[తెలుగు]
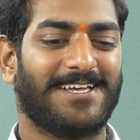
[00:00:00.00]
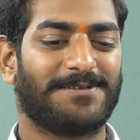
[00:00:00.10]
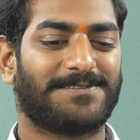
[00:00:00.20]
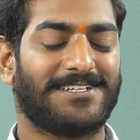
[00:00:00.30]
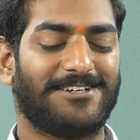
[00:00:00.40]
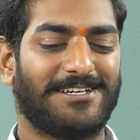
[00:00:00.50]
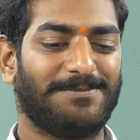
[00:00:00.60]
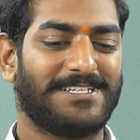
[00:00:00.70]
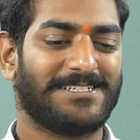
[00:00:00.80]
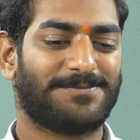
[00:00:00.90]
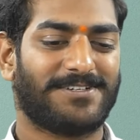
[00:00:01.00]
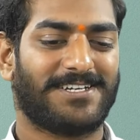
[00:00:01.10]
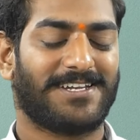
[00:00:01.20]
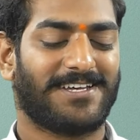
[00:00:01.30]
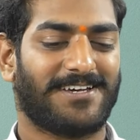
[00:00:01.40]
అబ్సల్యూట్లీ మీరు
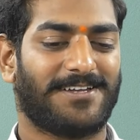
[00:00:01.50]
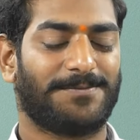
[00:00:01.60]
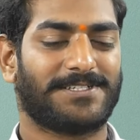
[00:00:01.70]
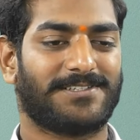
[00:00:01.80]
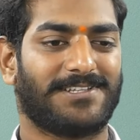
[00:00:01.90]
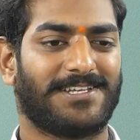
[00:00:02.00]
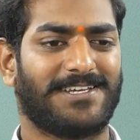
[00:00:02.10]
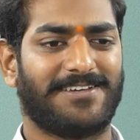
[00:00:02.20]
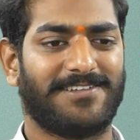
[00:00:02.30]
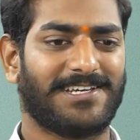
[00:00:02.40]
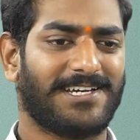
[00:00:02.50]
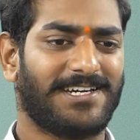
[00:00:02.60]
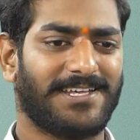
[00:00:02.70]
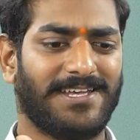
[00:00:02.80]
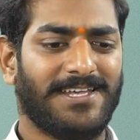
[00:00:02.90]
చెప్తుంటే అనిపిస్తుంది ఏ విధంగా అంటే